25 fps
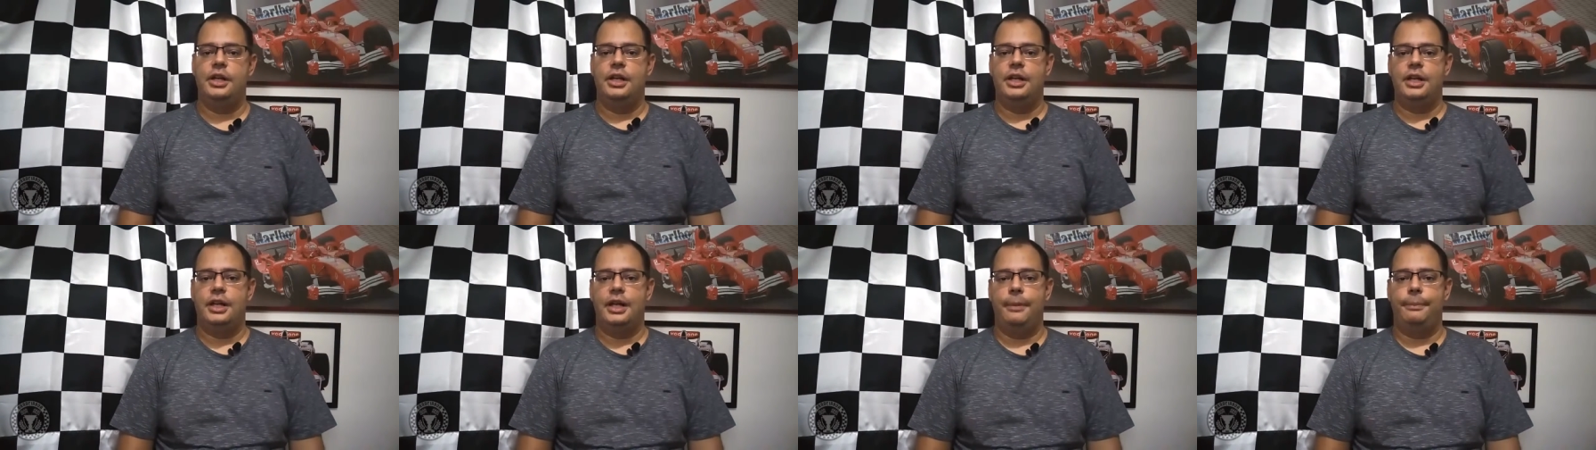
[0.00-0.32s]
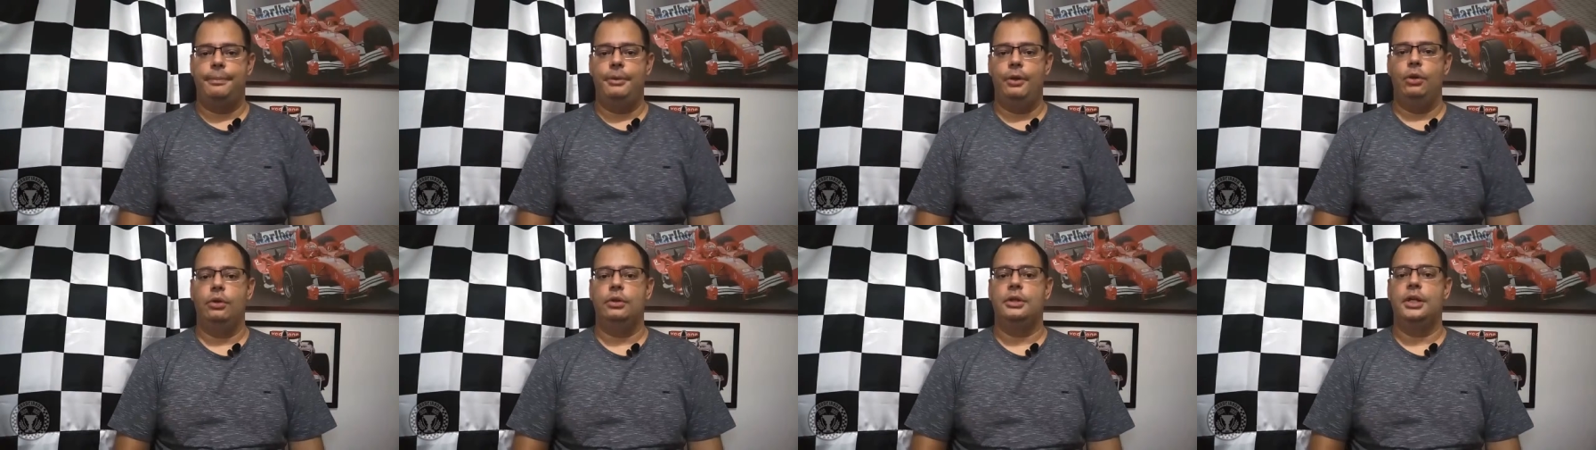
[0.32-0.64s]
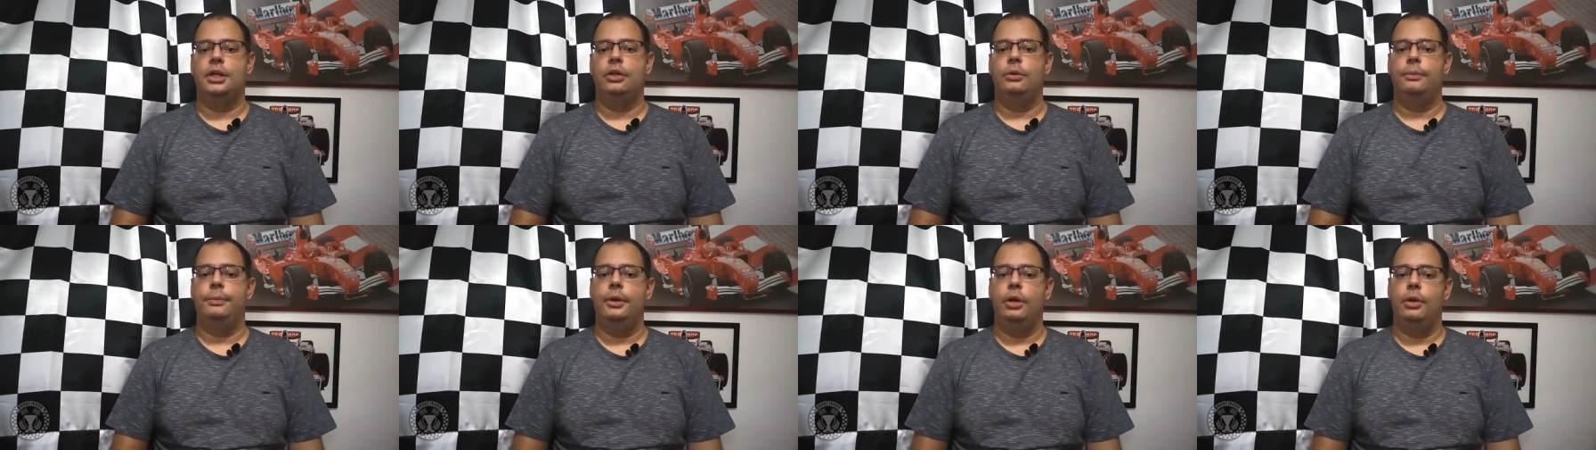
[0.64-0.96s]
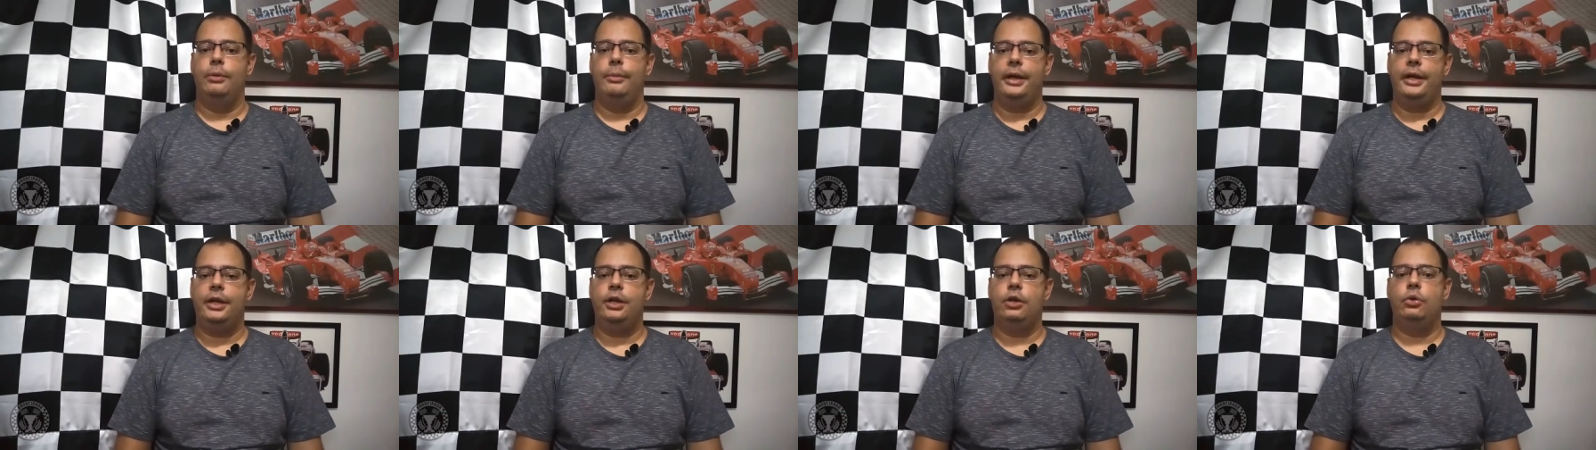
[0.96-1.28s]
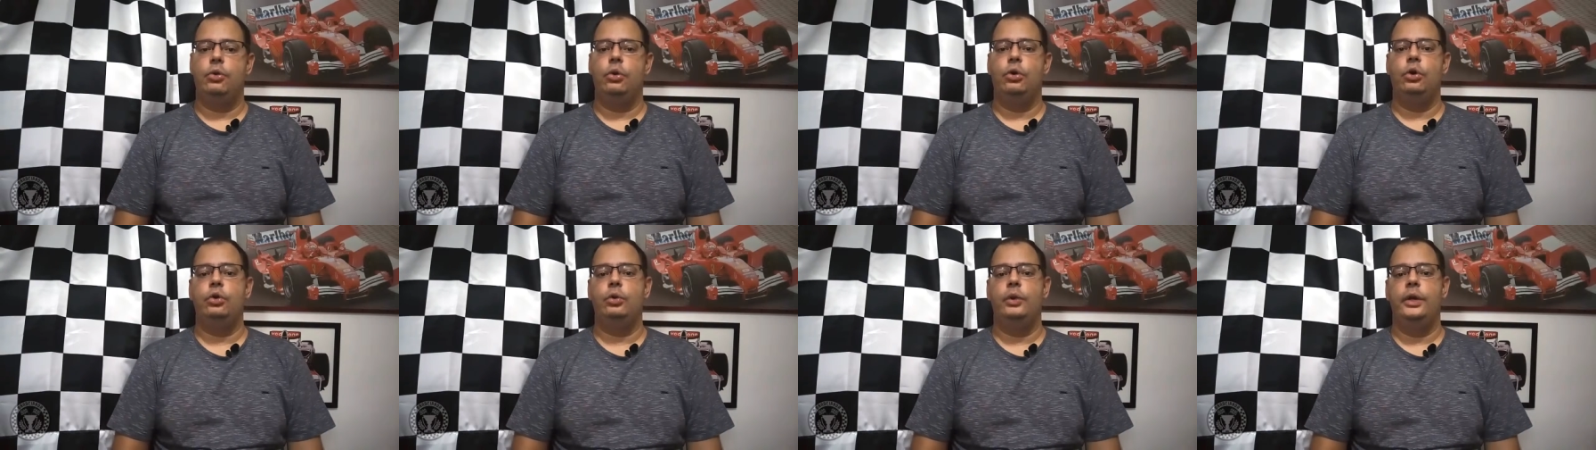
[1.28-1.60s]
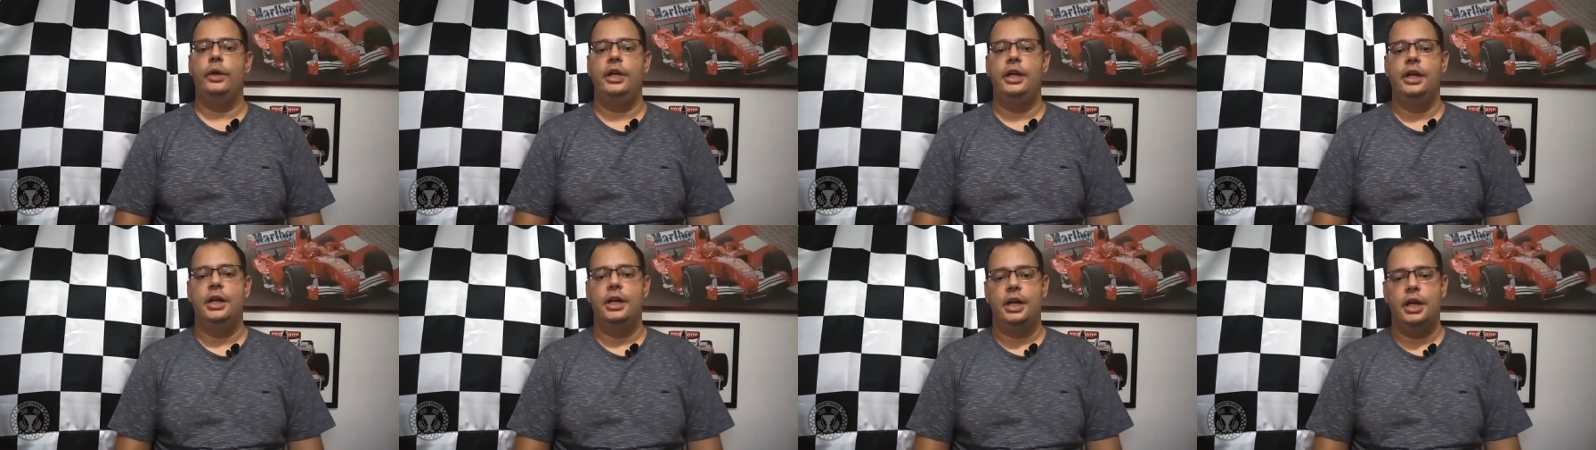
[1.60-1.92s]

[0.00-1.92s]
que é pilotado pelo Mike Conway,